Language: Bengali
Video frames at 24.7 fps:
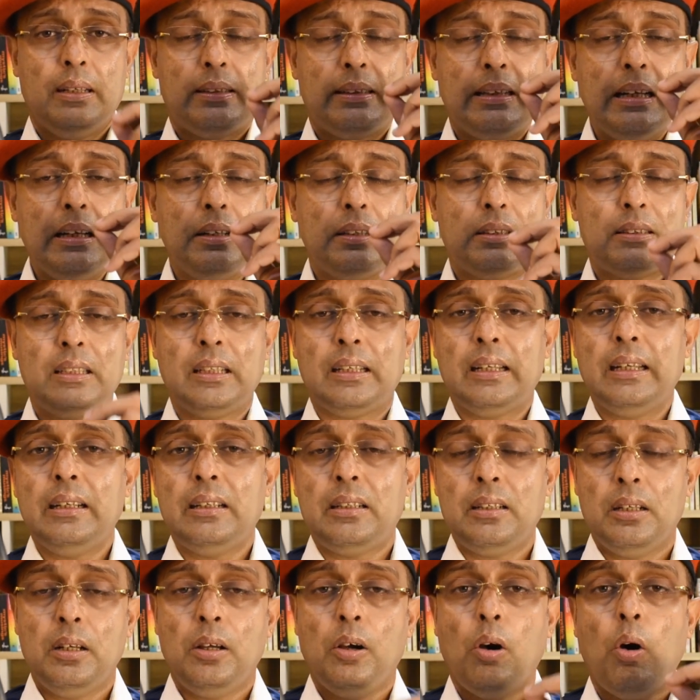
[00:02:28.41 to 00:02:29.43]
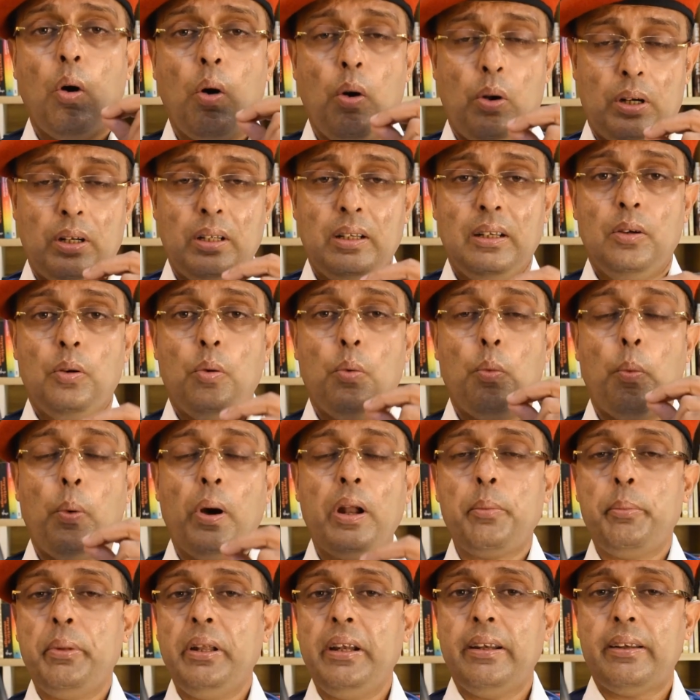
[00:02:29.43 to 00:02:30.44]
টেন সেকেন্ড অর
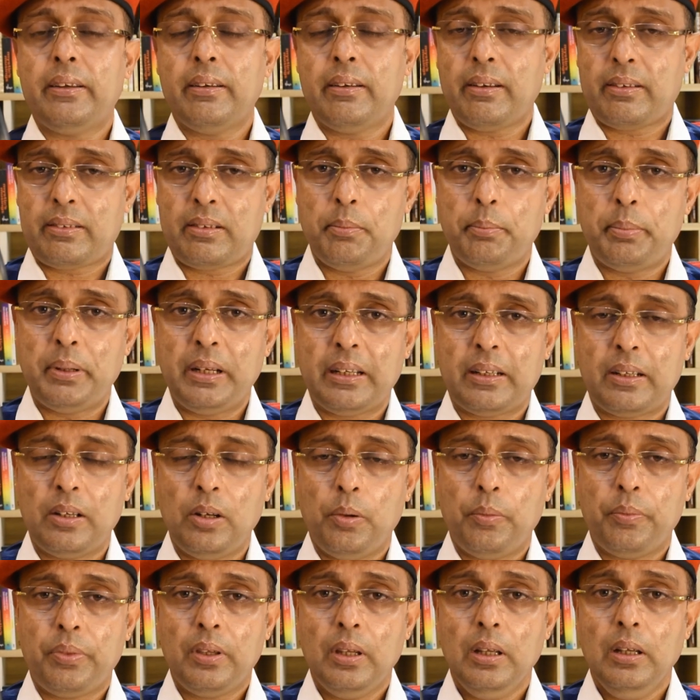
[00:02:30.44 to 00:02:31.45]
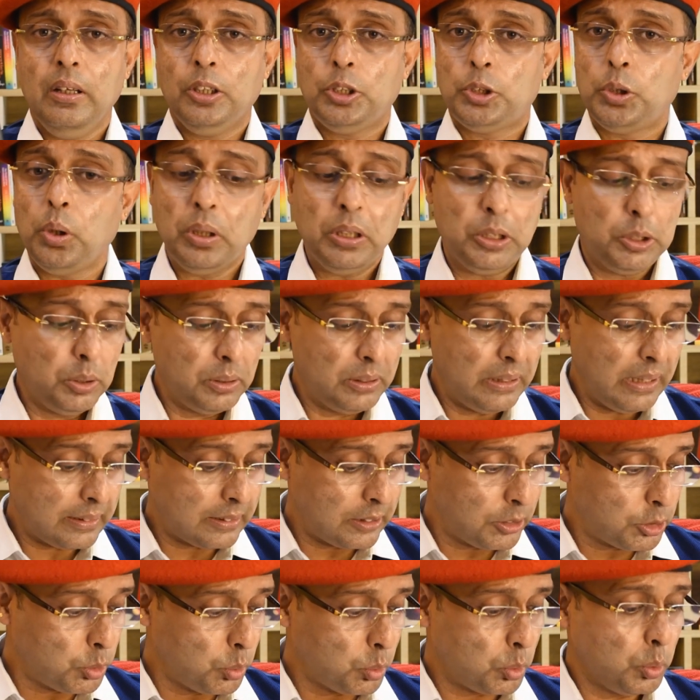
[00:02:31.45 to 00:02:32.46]
ওয়ান মিনিটের একটা ব্রেক নাও সঙ্গে সঙ্গে
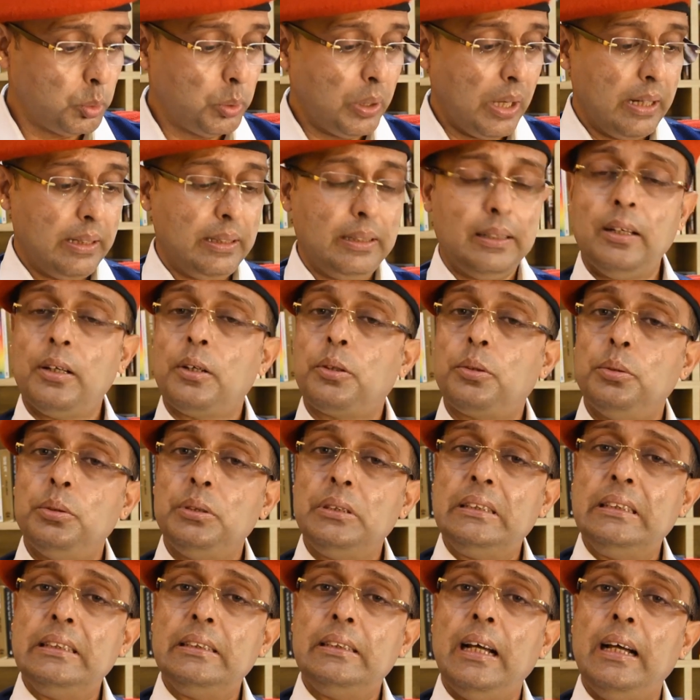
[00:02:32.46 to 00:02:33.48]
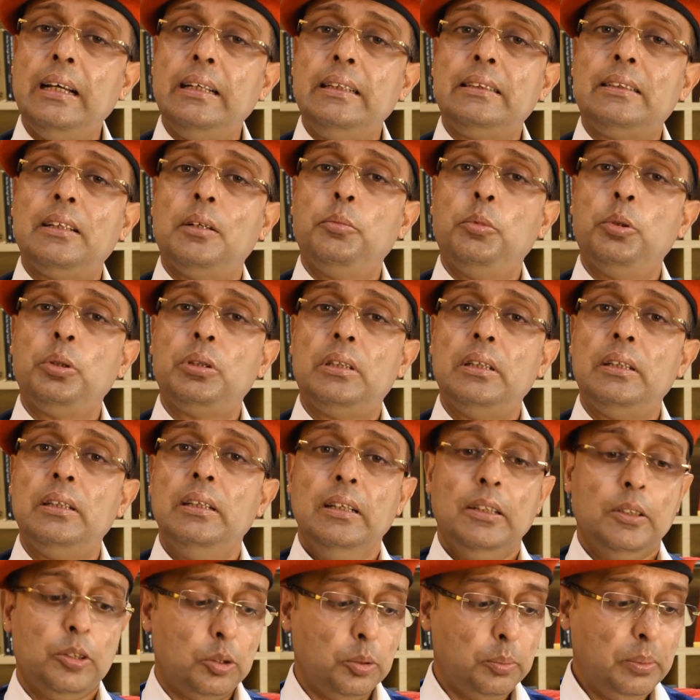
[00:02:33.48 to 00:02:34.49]
একটা ছোট ডায়েরি রাখো যে ডায়েরিটার মধ্যে
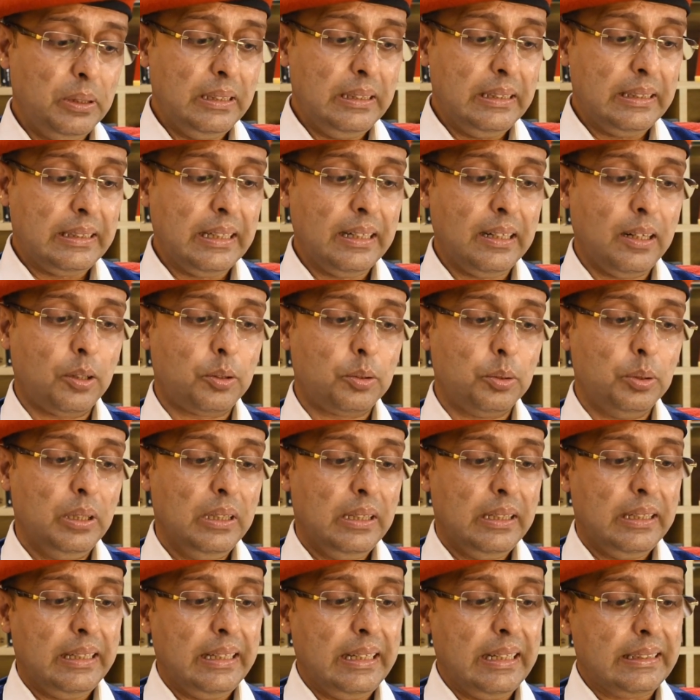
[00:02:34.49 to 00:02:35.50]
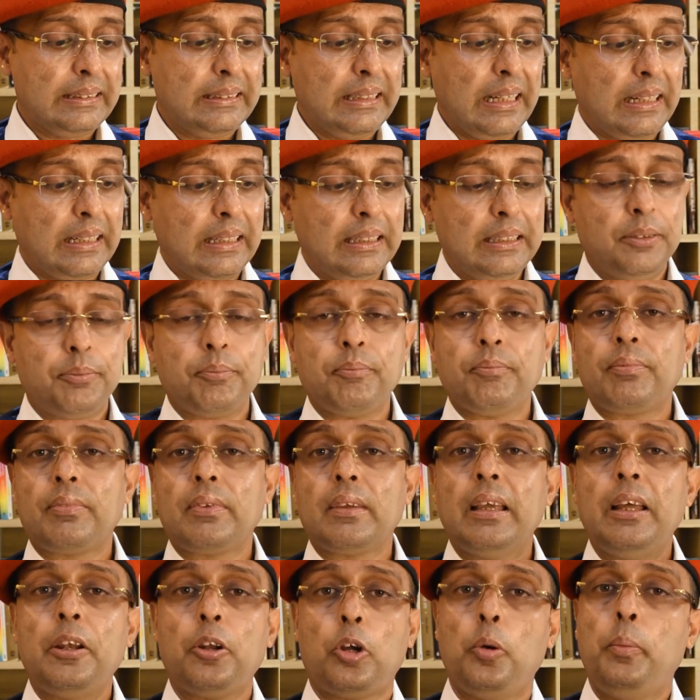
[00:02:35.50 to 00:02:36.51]
তুমি লিখে রাখো এক্স্যাক্টলি
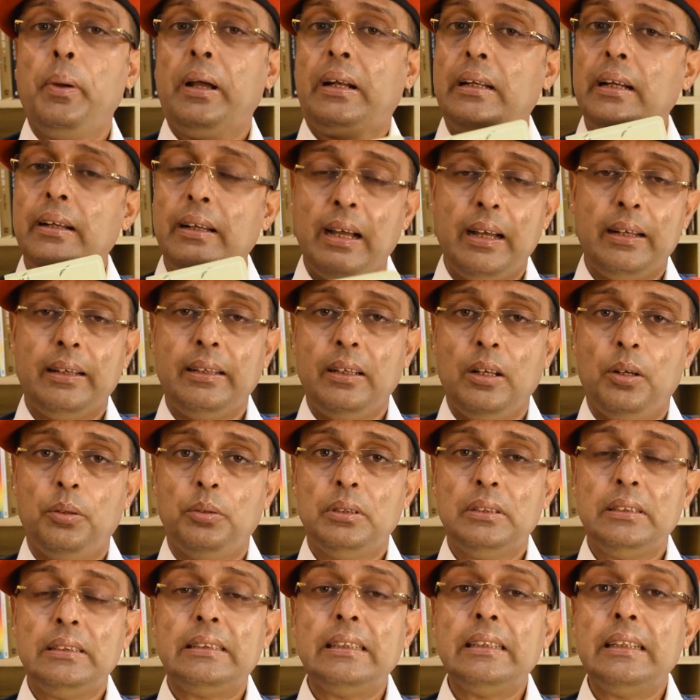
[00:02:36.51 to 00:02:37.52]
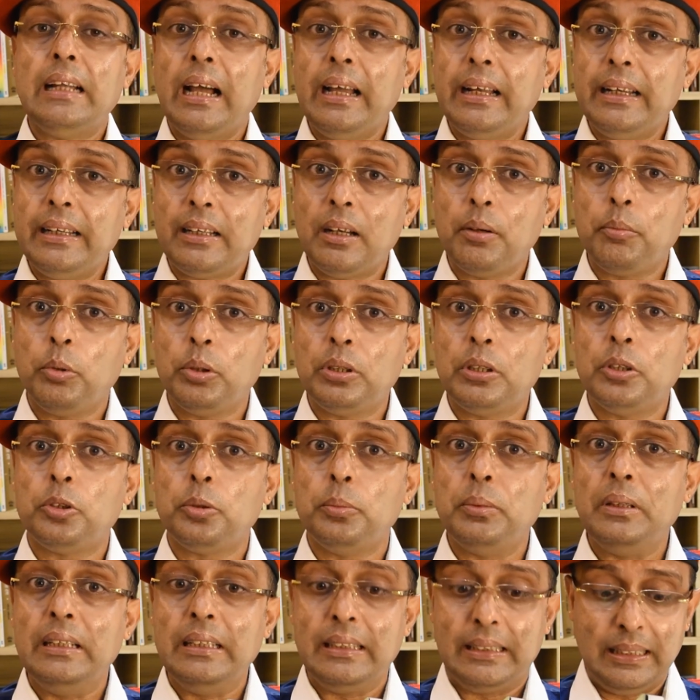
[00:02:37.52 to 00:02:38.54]
এরকম একটা ডায়েরি নাও যে ডায়েরিটার মধ্যে
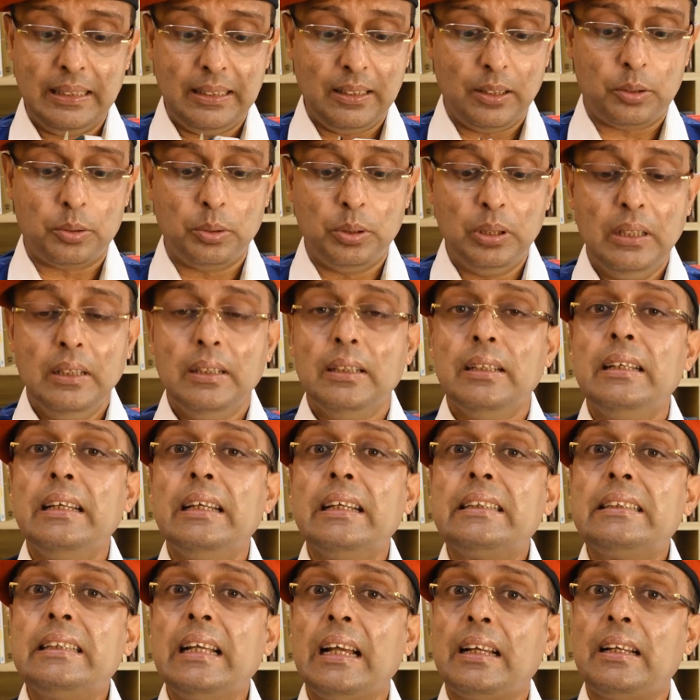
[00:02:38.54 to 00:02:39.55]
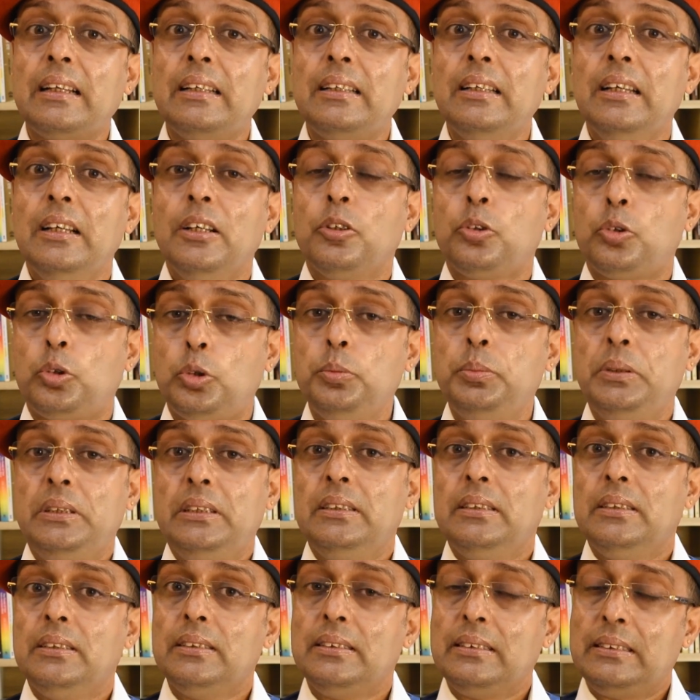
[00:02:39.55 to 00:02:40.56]
তুমি লিখে রাখো এক্স্যাক্টলি তুমি
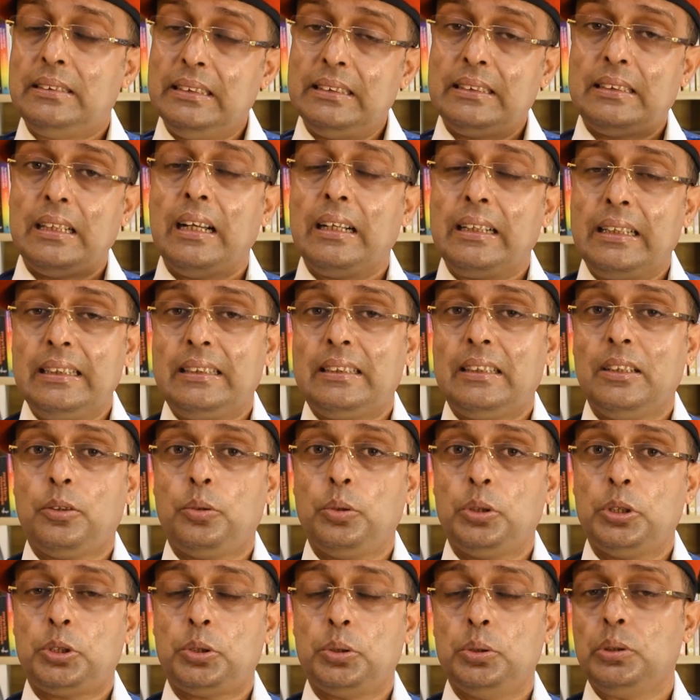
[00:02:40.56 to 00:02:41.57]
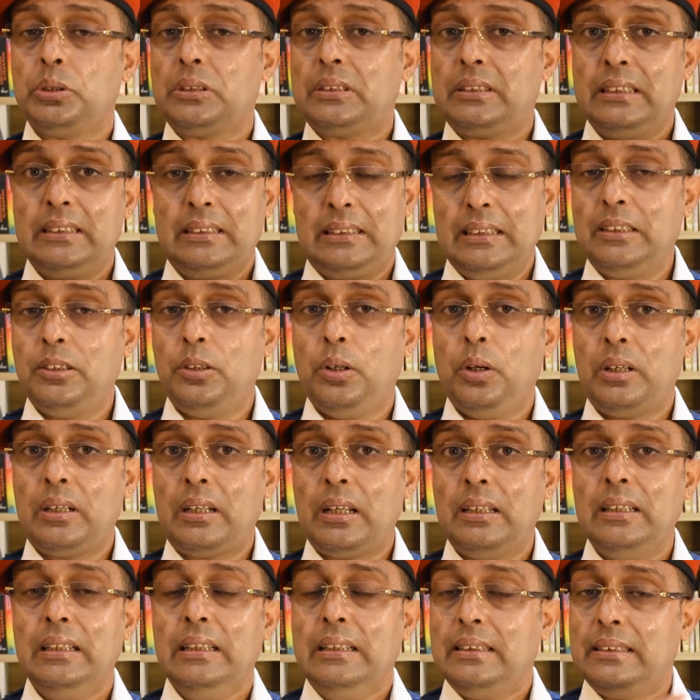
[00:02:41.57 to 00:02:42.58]
যে টার্গেটটা করেছো সেই তিন
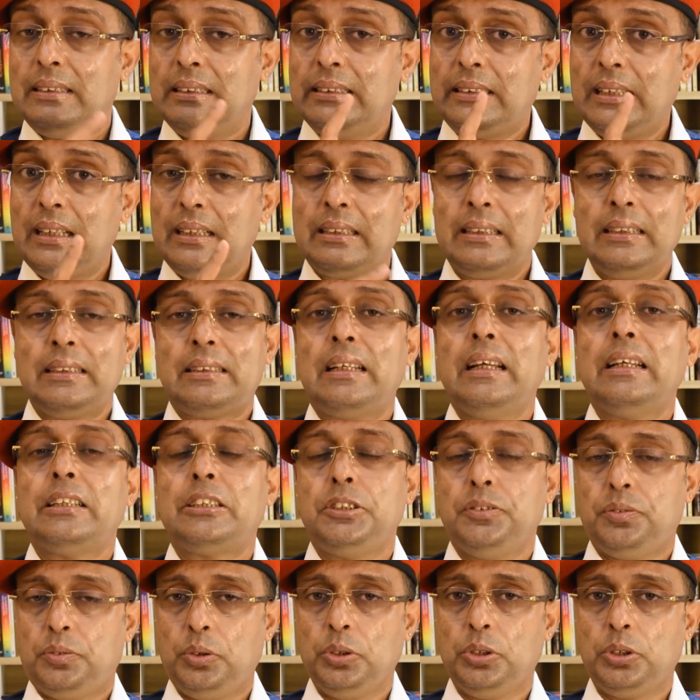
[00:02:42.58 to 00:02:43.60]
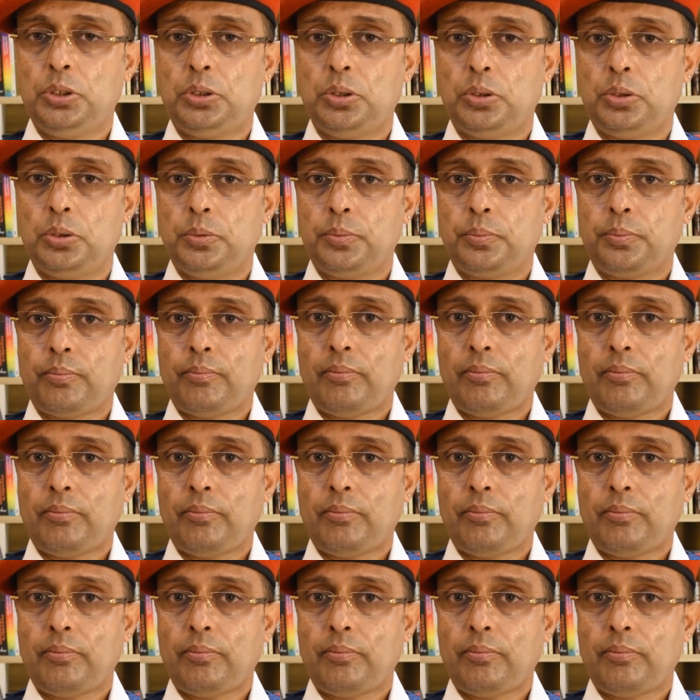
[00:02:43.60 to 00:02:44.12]
ঘন্টায় সেই টার্গেটটা অ্যাচিভ করেছো তো